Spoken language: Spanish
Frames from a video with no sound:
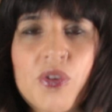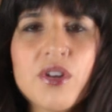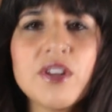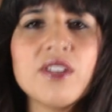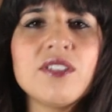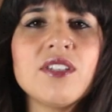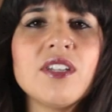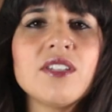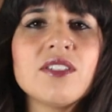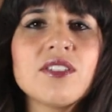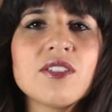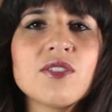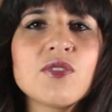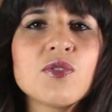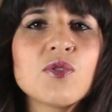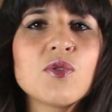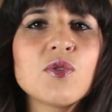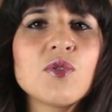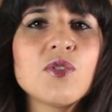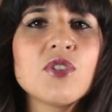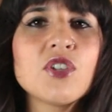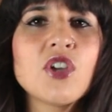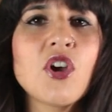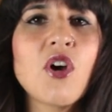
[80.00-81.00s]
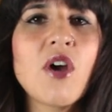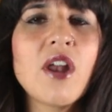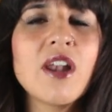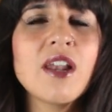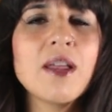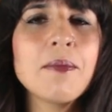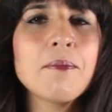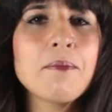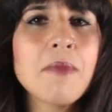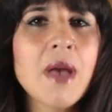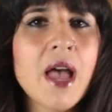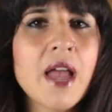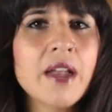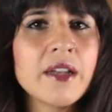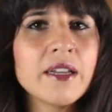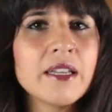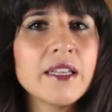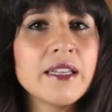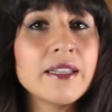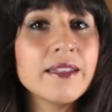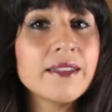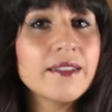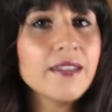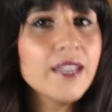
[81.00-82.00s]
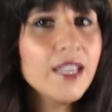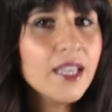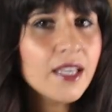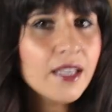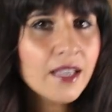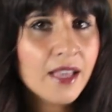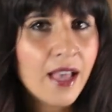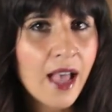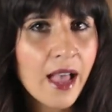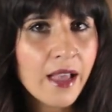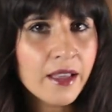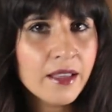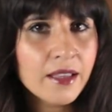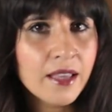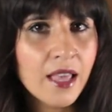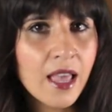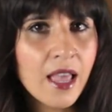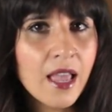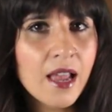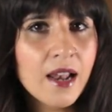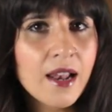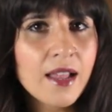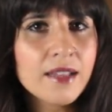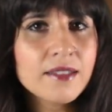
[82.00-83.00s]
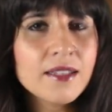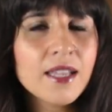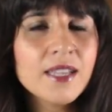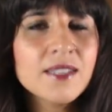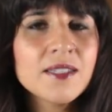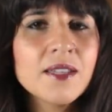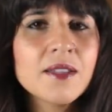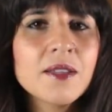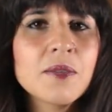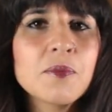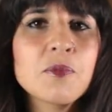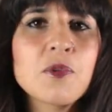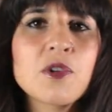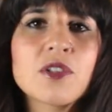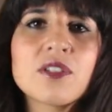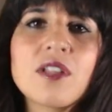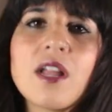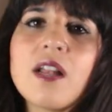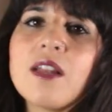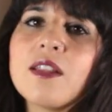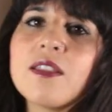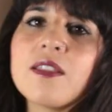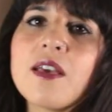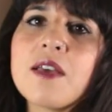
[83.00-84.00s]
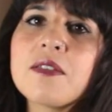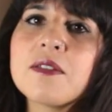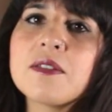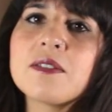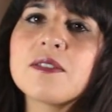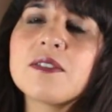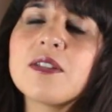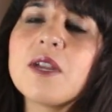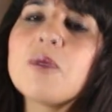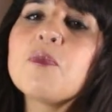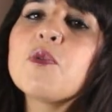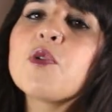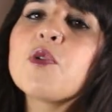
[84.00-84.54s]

Un reciente estudio alemán indica que la tasa de mortalidad entre